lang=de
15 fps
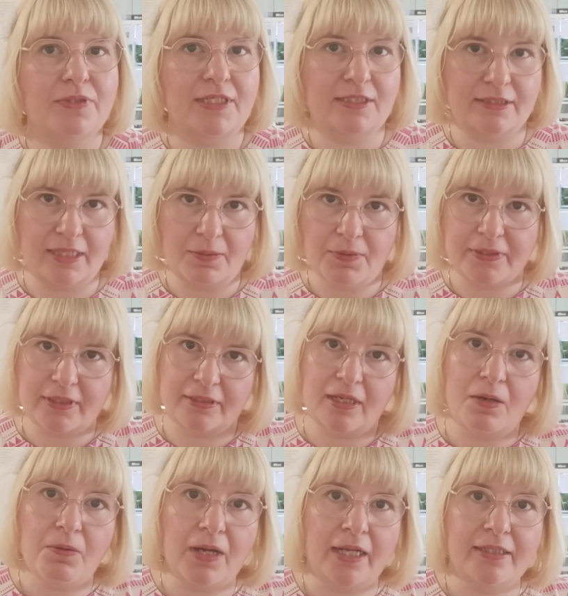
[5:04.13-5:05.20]
so. Das dauert dann
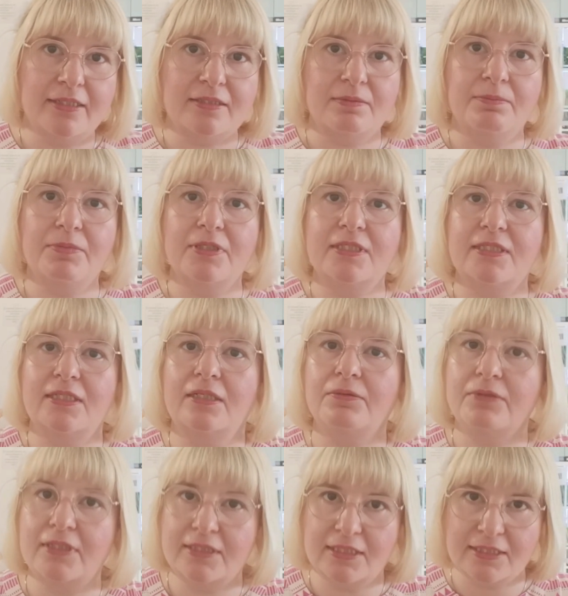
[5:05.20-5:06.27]
auch alles ein bisschen
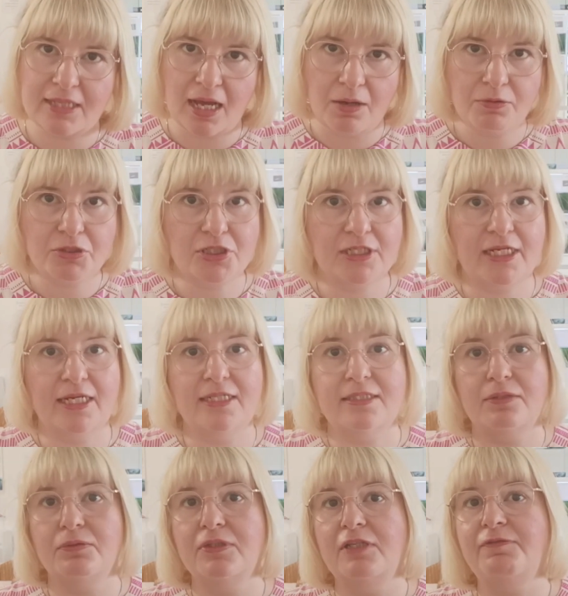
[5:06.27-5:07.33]
und das ist auch
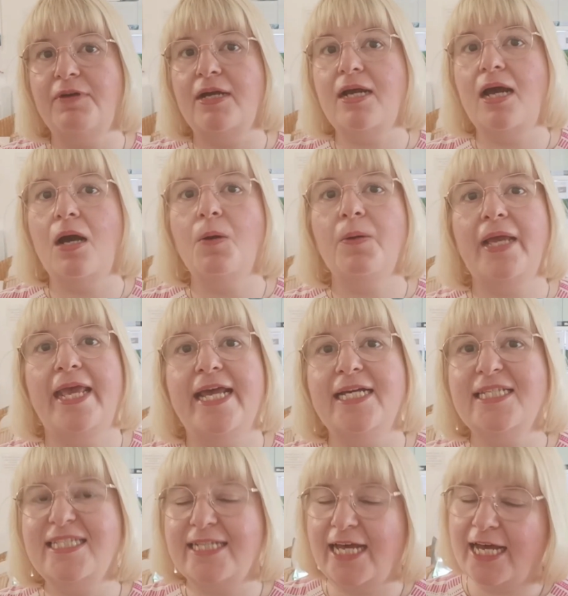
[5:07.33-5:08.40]
Stress und ich fange auch
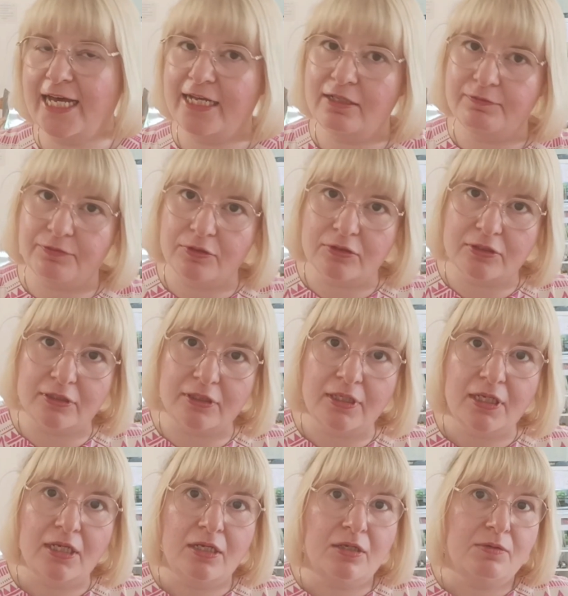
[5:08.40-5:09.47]
erst eine Woche
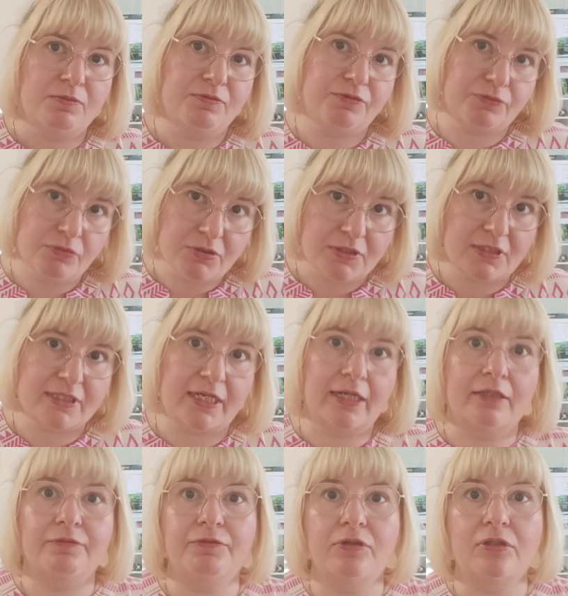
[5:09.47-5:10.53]
frühestens
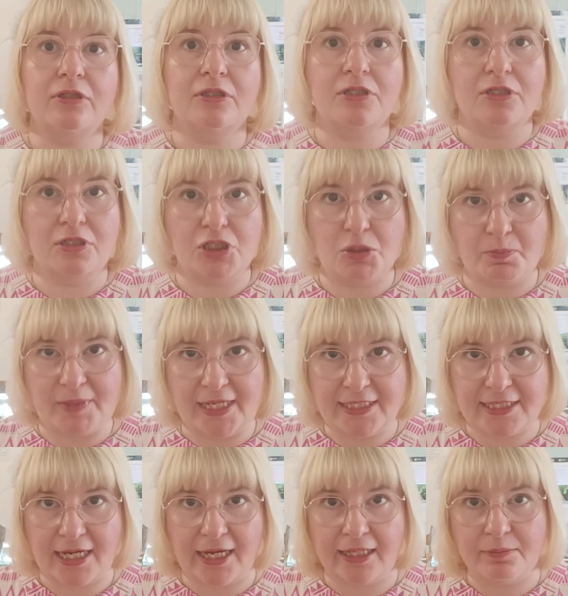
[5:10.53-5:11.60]
eine Woche
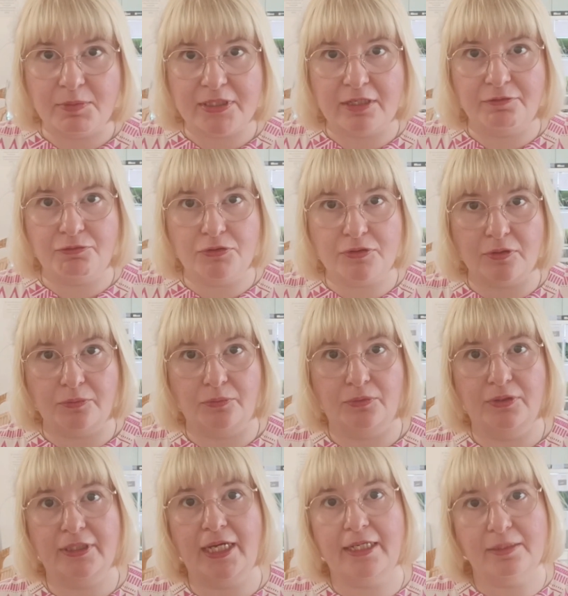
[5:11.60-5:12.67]
später an mit der Fütterung.
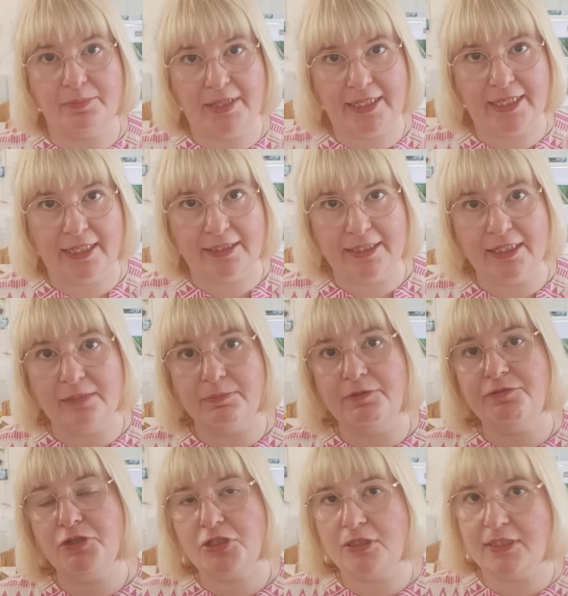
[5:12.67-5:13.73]
Gerade bei Garnelen. Bei
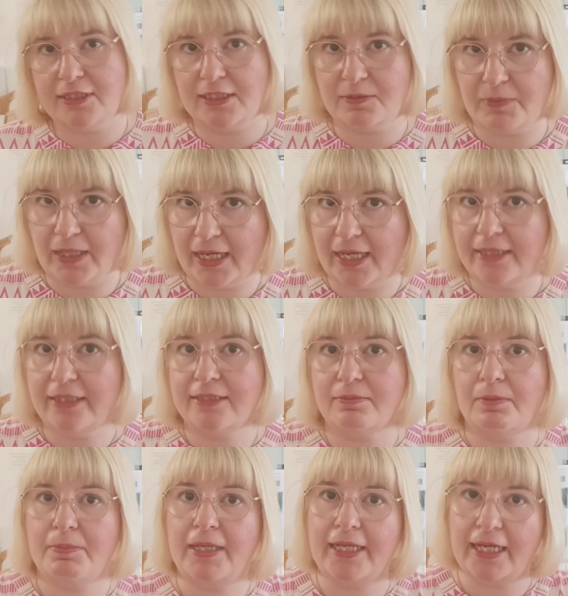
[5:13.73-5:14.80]
Fischen ist das wieder anders,
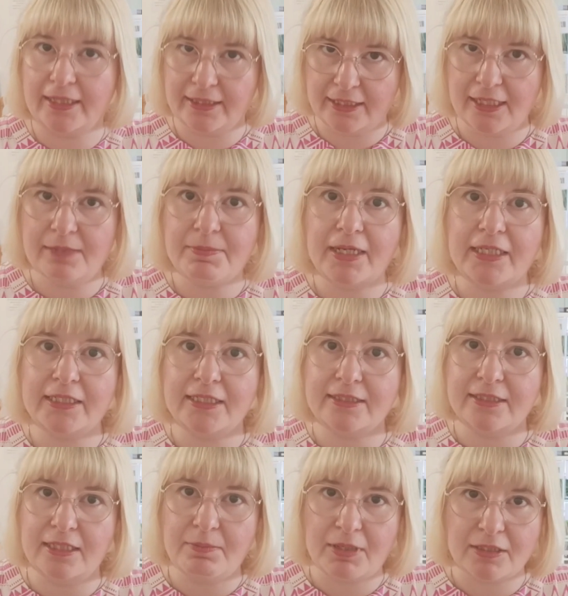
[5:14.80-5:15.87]
aber bei Garnelen mache ich
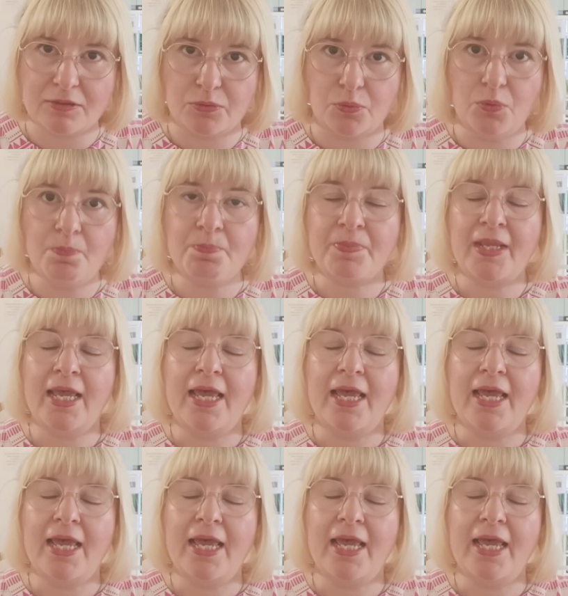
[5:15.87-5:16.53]
das immer so,